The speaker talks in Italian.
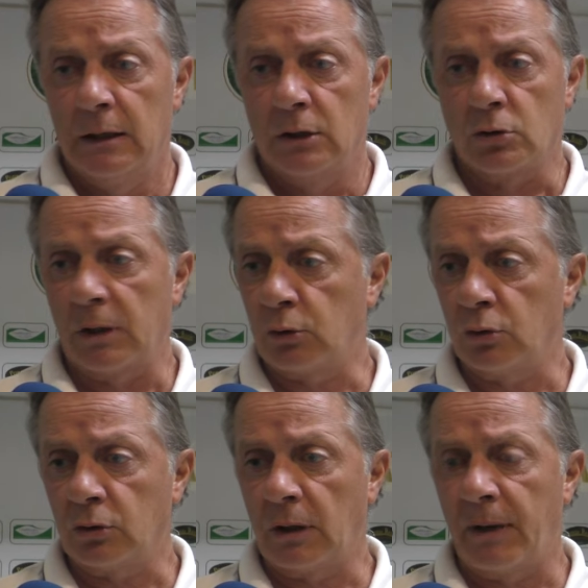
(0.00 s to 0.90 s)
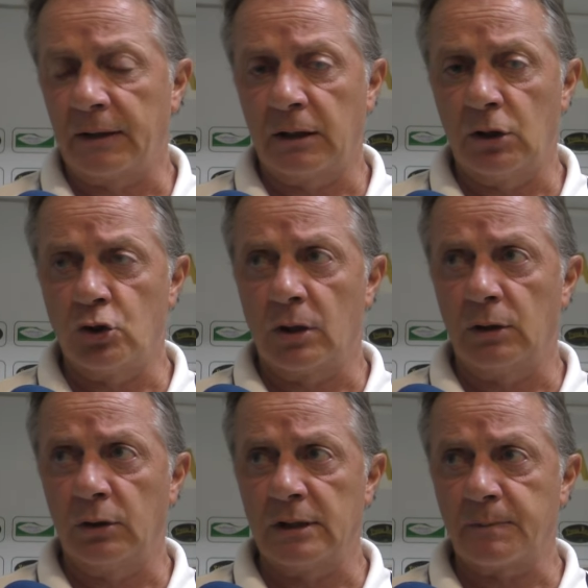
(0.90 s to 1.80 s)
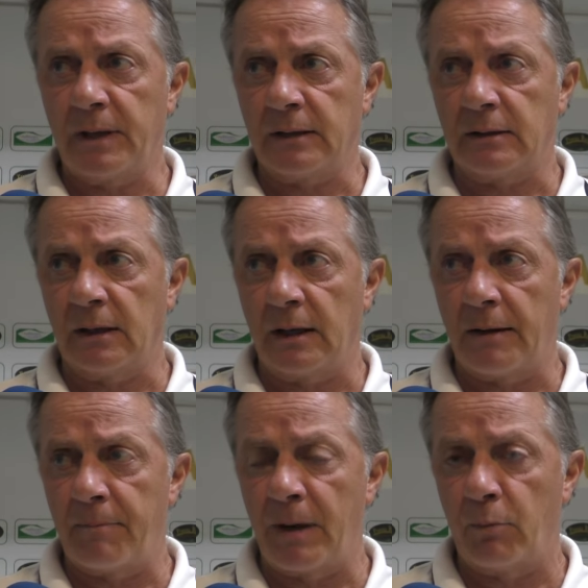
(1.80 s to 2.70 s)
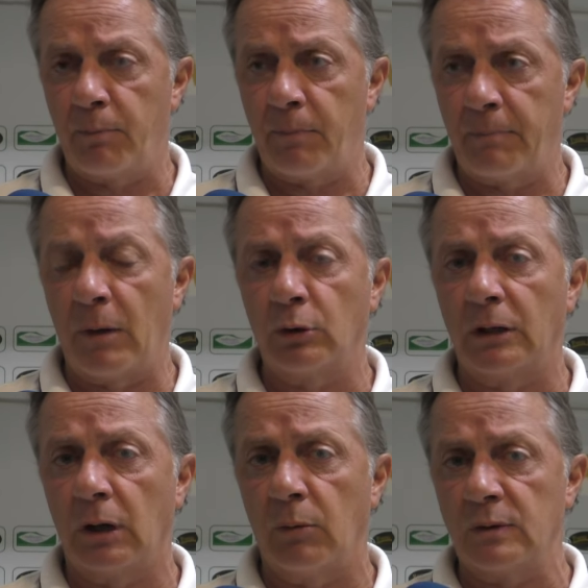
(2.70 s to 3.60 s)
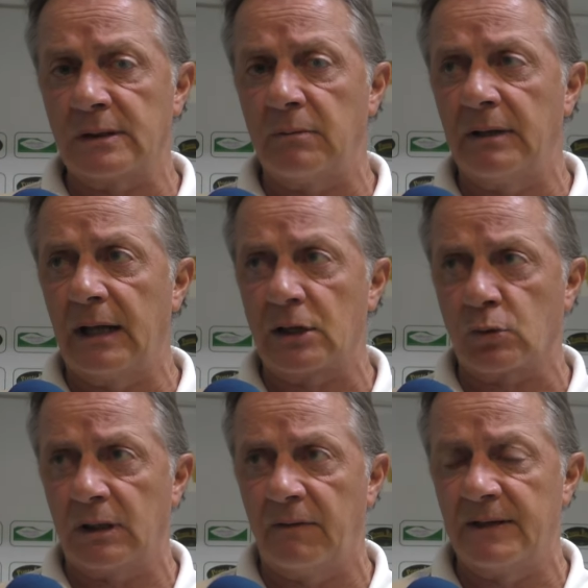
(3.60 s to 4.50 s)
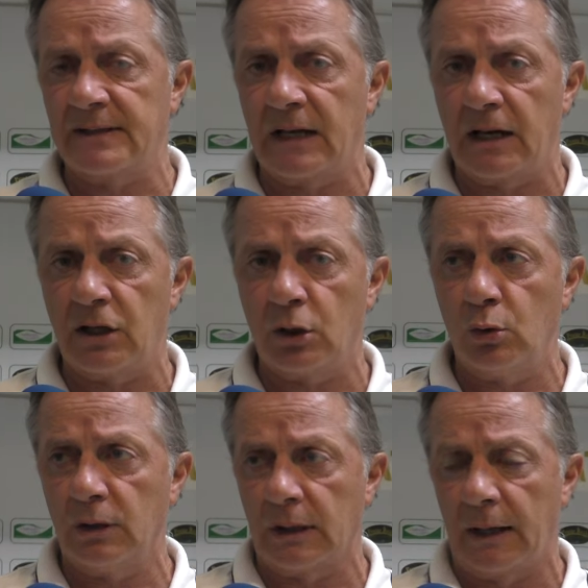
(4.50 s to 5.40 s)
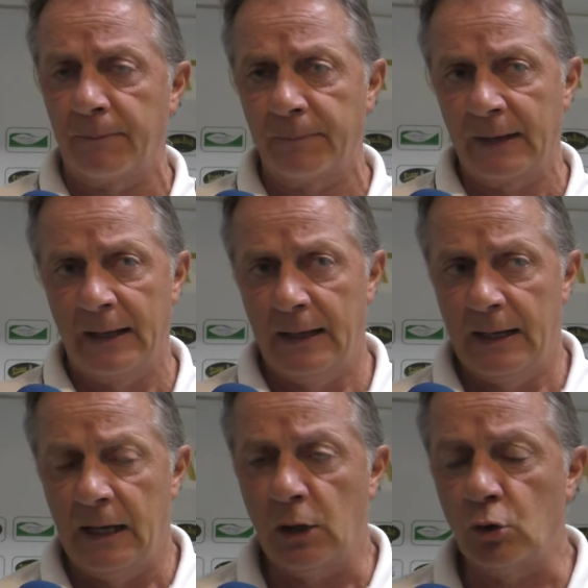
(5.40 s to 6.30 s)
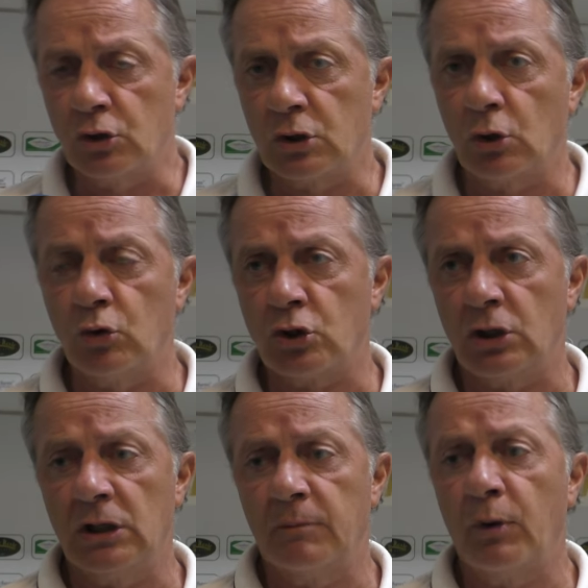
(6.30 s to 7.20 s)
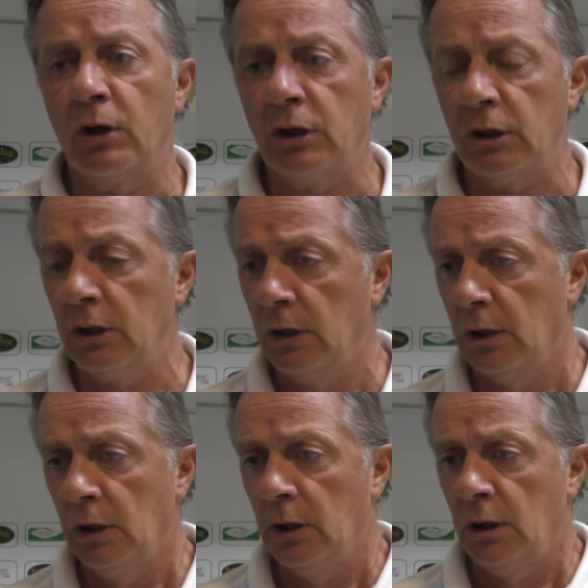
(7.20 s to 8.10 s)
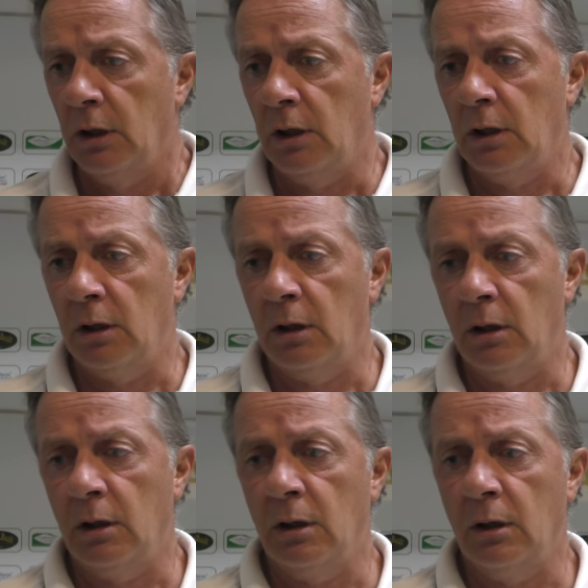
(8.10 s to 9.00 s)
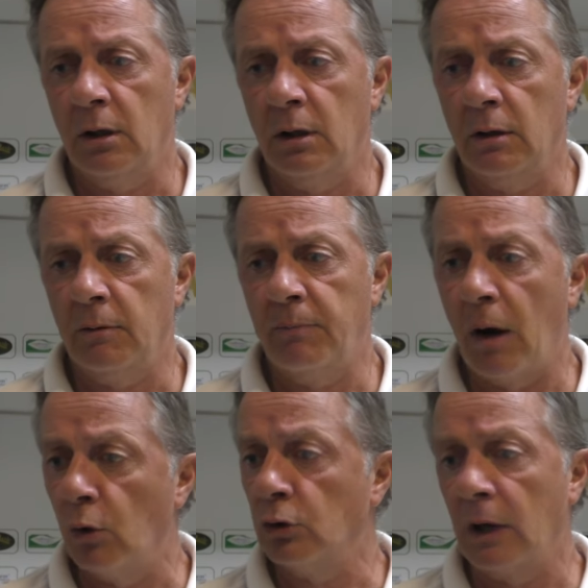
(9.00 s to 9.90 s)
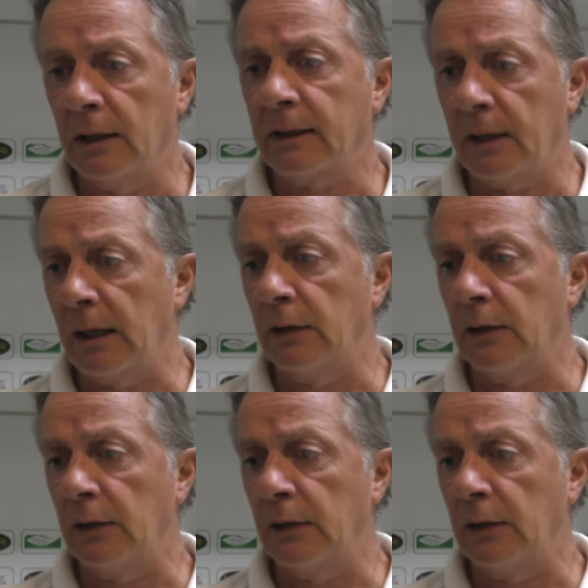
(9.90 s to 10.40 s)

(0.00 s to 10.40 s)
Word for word: soprattutto da parte dei giocatori esperti, abbiamo, abbiamo, dato la possibilità alla squadra avversaria di chiuderla e non ci sono riusciti. Poi eh, abbiamo avuto anche un